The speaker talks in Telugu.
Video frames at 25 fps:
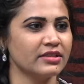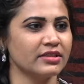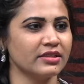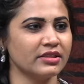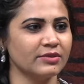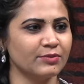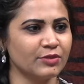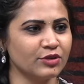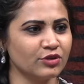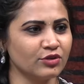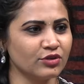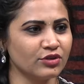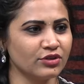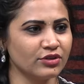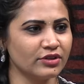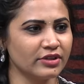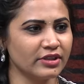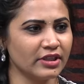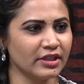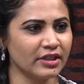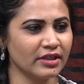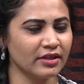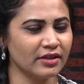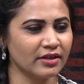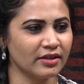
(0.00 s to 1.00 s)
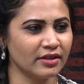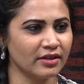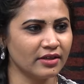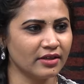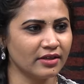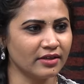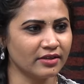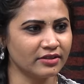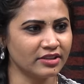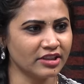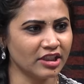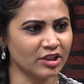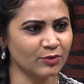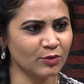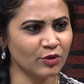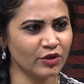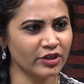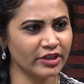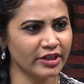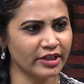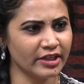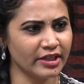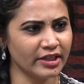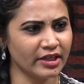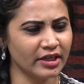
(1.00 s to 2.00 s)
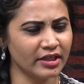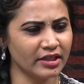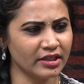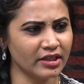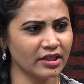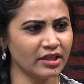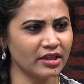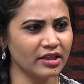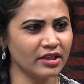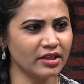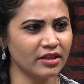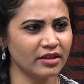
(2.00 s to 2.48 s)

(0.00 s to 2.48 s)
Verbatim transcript: సార్ ఇప్పుడు చూస్తుంటే జగన్మోహన్ రెడ్డి గారికి